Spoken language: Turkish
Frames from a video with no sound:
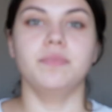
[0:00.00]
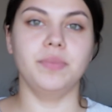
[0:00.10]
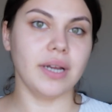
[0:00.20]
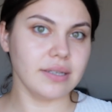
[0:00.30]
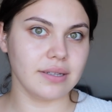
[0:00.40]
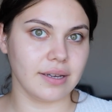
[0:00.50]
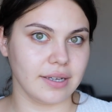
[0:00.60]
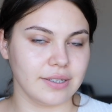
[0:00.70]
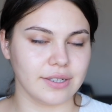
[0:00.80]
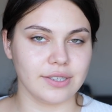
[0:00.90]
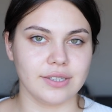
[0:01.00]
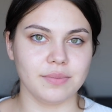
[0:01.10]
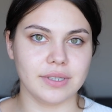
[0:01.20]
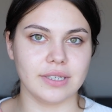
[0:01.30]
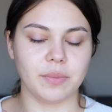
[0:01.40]
Biraz daha
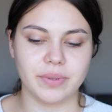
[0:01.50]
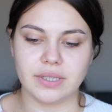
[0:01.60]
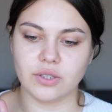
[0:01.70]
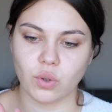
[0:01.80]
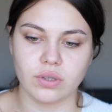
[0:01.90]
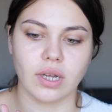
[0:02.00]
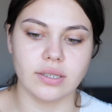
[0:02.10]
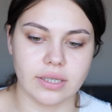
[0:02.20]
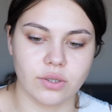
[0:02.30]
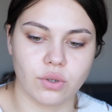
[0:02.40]
yakınlaştım ki yapısını çok daha net